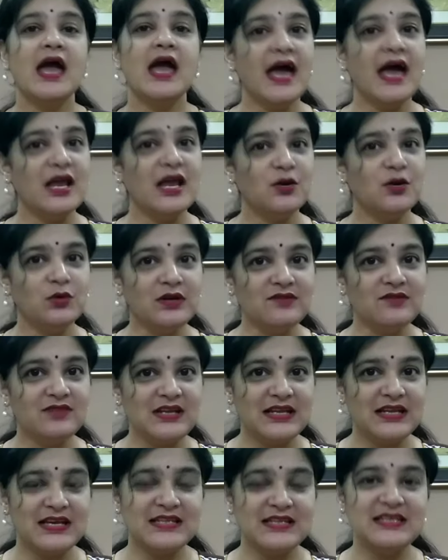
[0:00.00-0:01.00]
हेलो
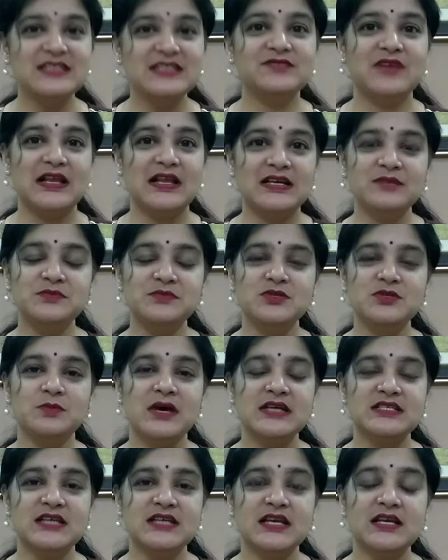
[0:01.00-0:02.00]
लवली लेडीज़ वेलकम टू
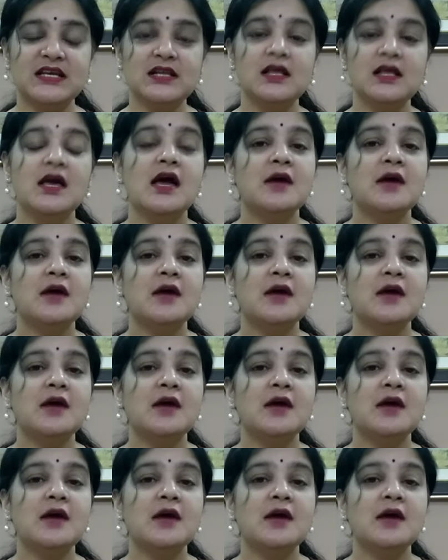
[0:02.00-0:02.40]
माय चैनल